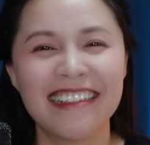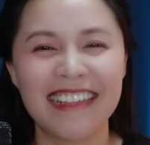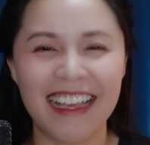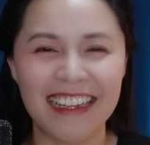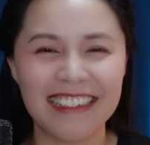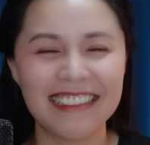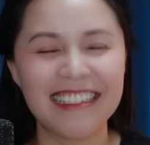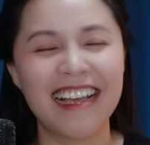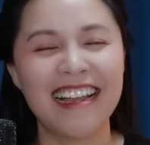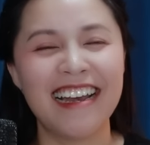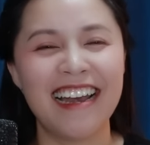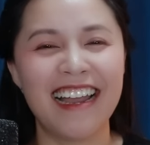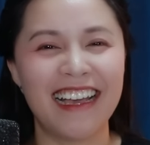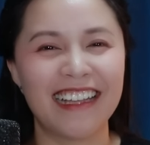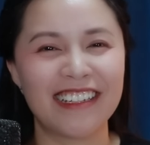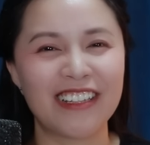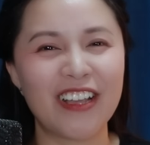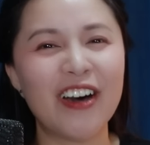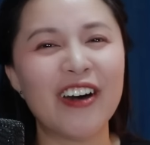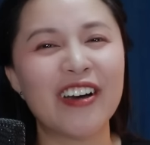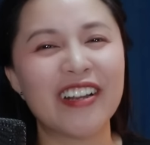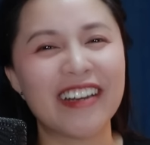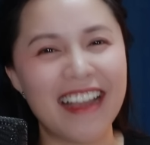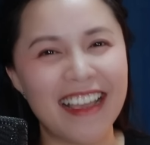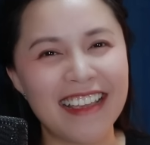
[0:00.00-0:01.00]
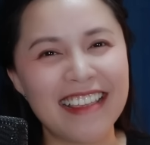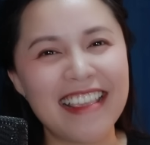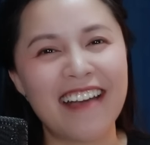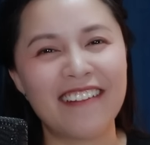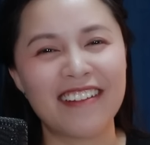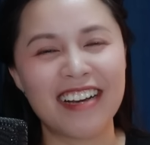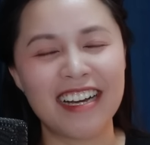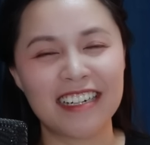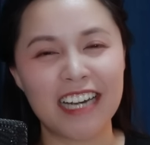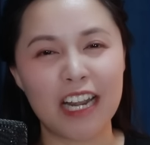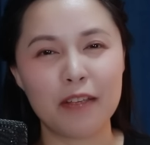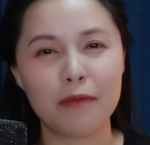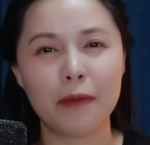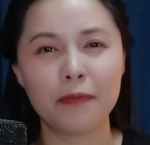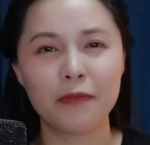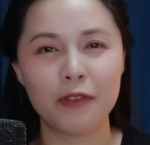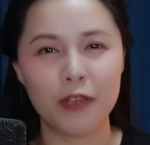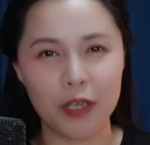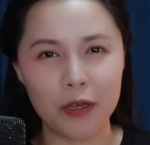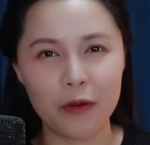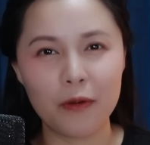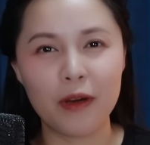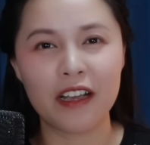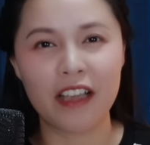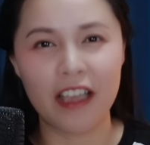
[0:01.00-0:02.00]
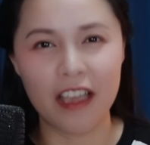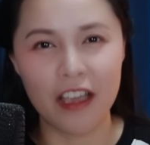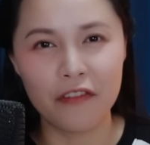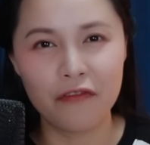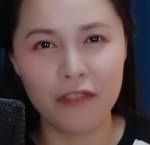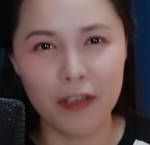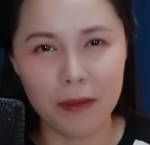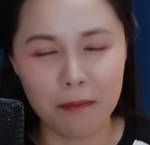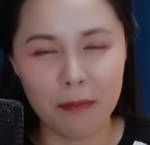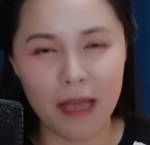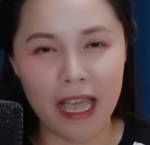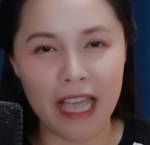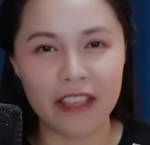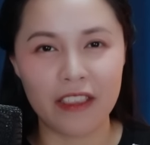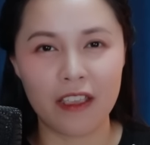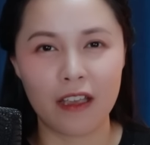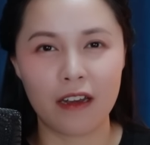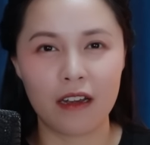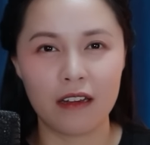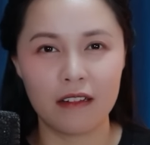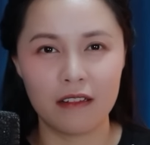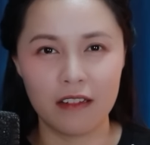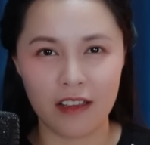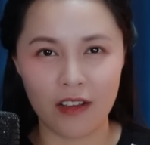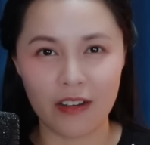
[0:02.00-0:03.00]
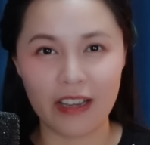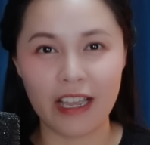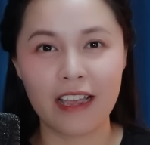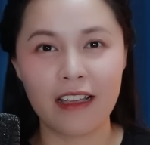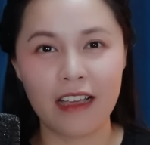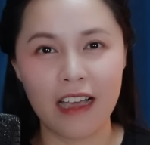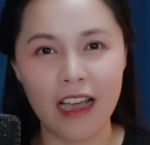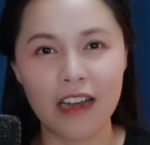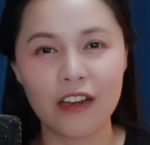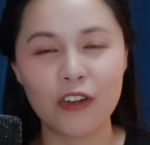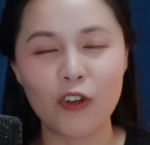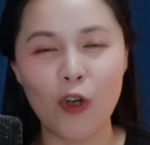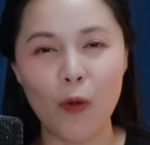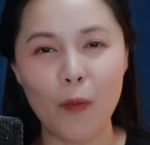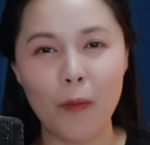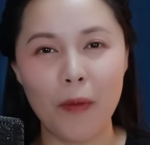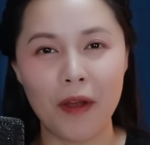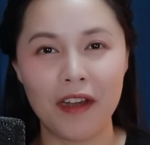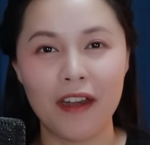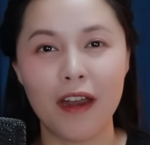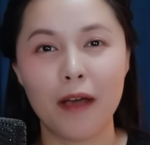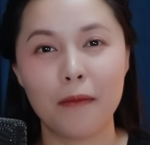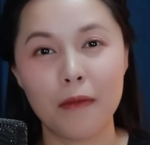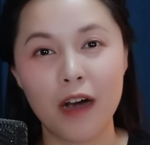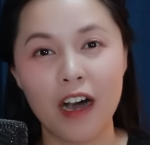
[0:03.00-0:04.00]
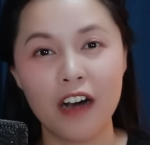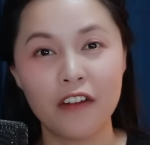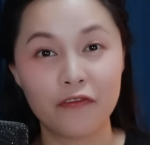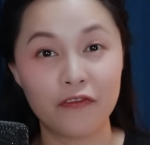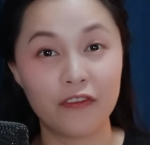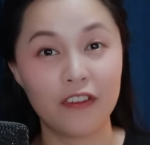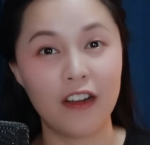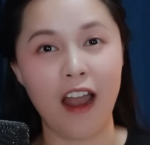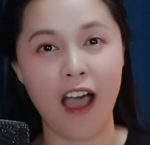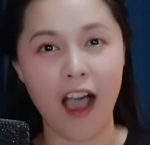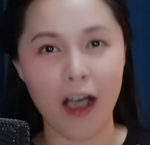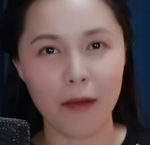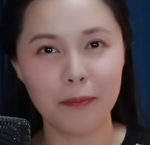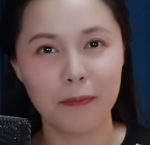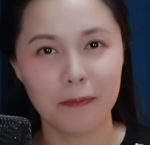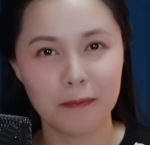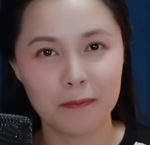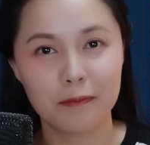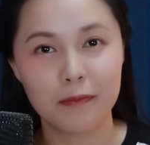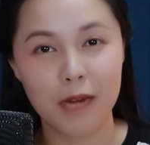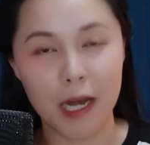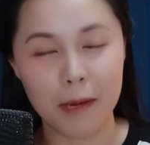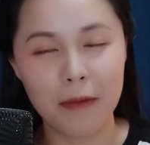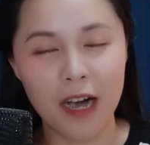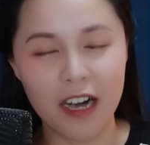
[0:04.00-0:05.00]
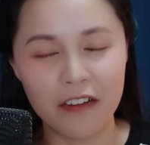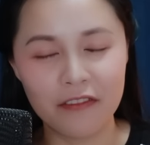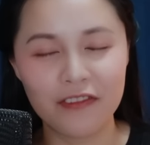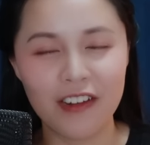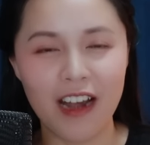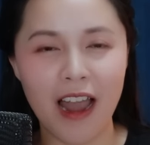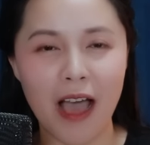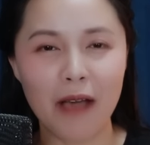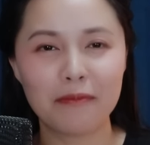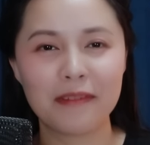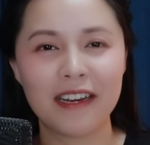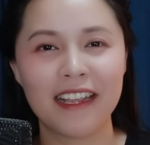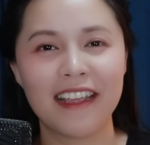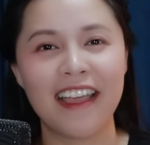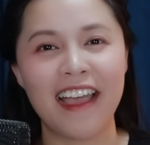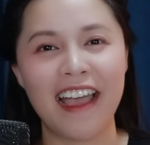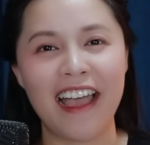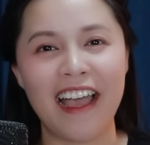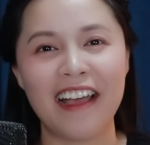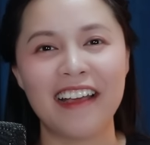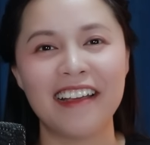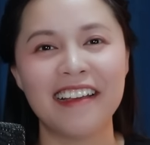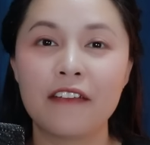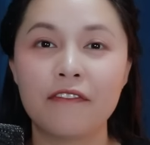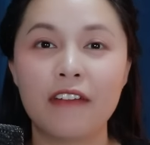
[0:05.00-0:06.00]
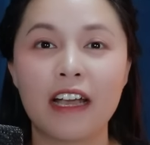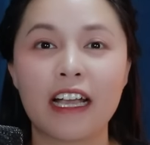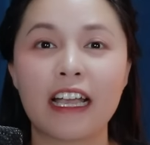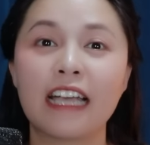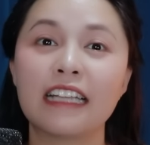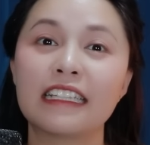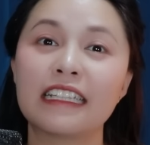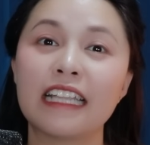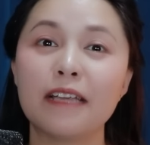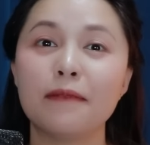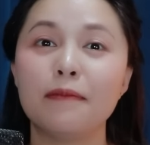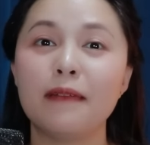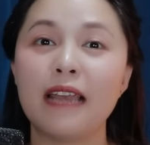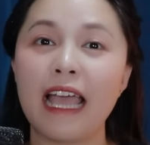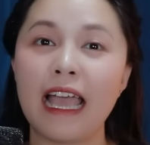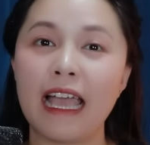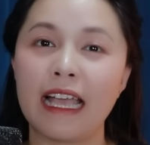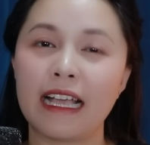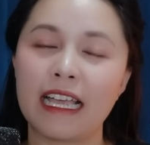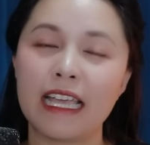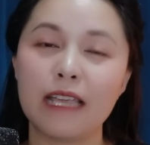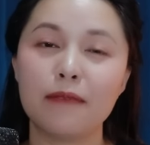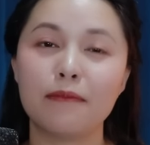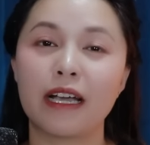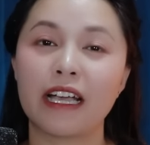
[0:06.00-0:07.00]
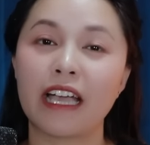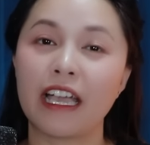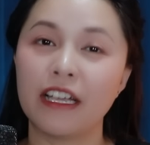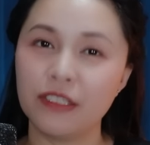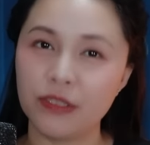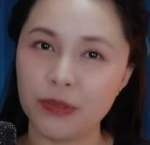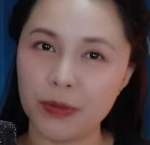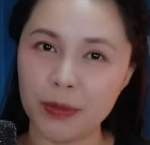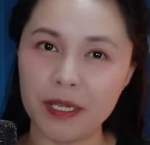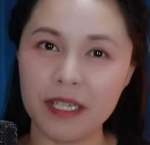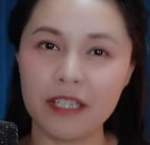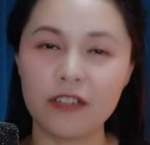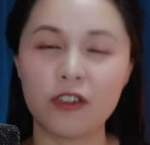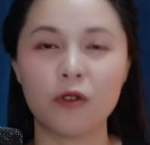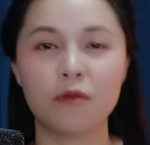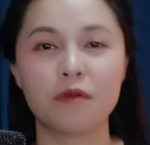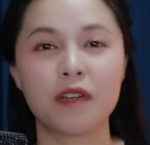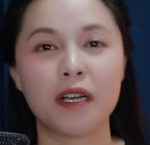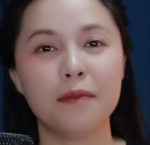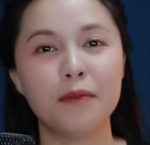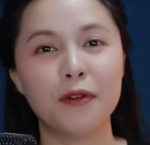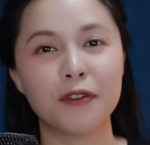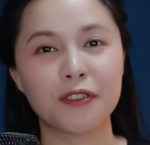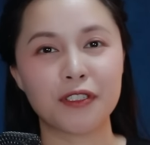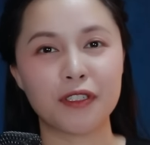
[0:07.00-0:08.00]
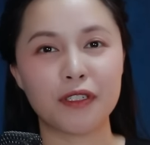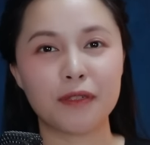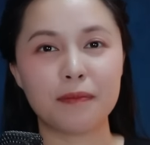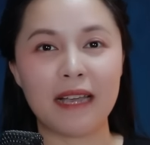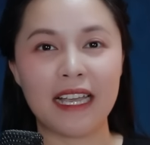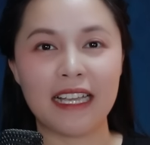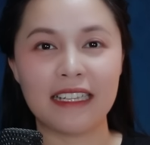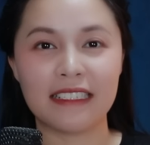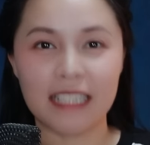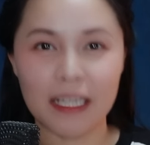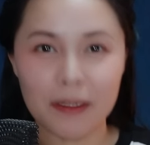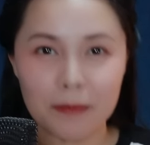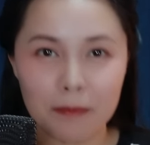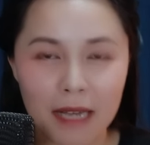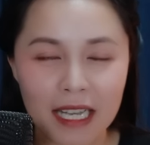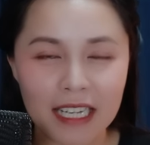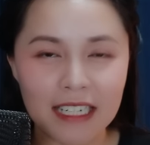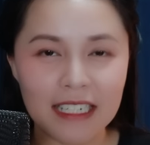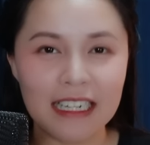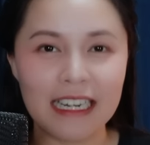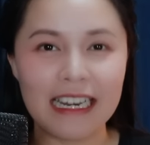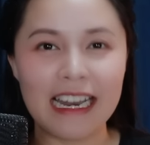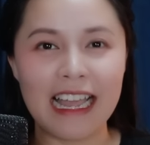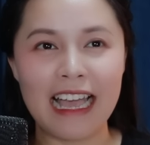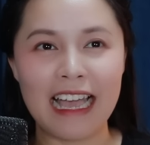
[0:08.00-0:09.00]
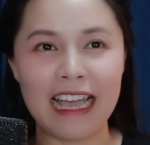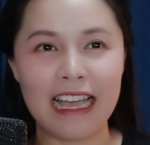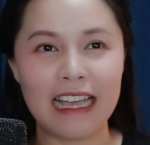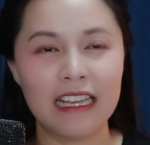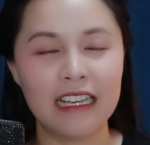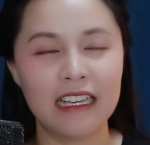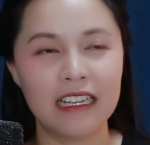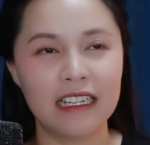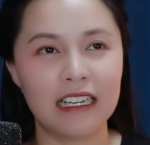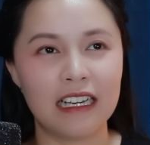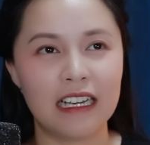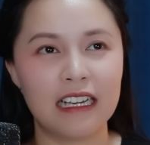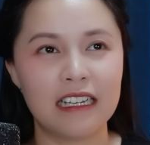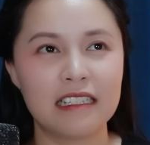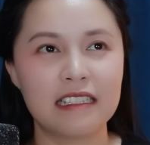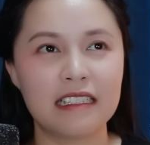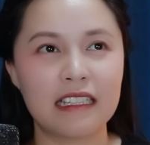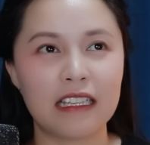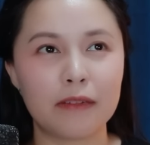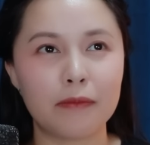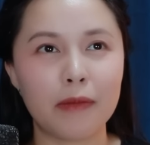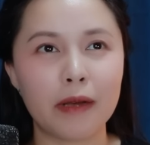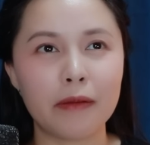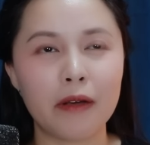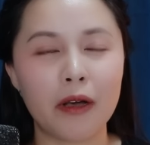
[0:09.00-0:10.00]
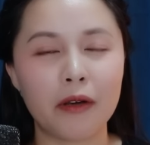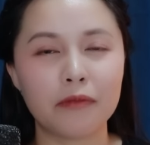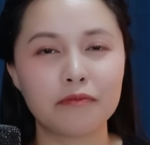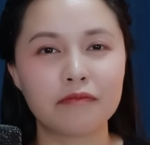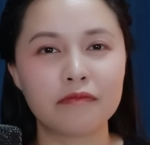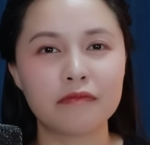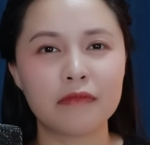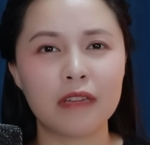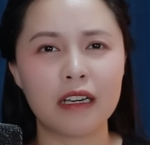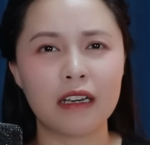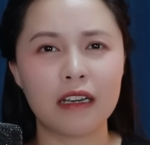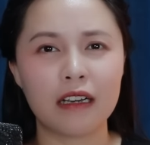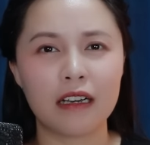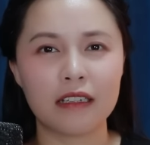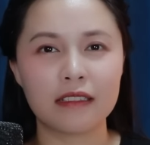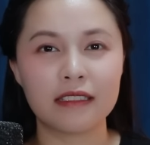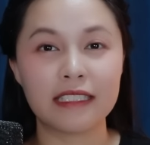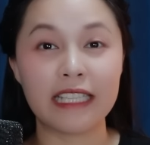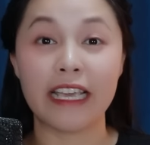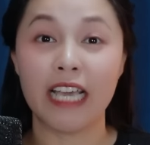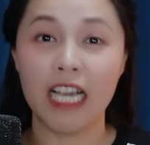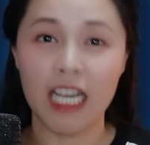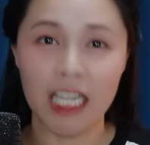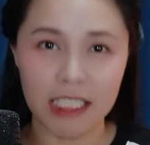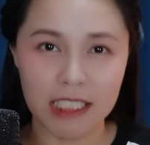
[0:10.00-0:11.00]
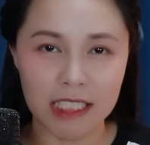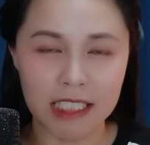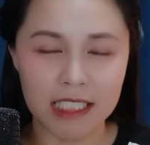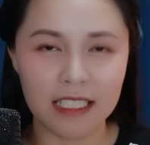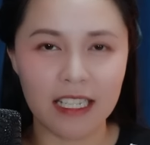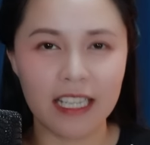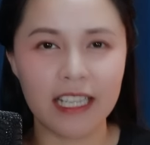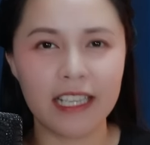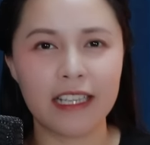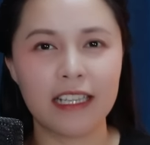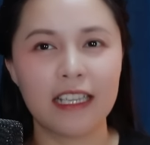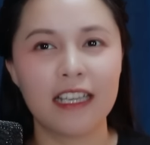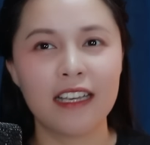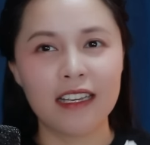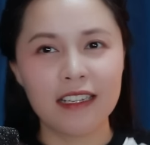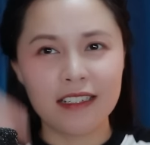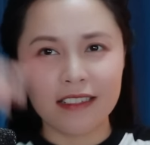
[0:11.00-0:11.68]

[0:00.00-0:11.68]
thành ra là thôi để dạo gần đây bắp chuyển qua kể phim ma cho cho cái kênh của mình nó bớt flop nó bớt flop đi ha và kế tiếp là khi mà kể chuyện cũng có một số bạn thắc mắc là à, sao bắp không à, chèn hình thì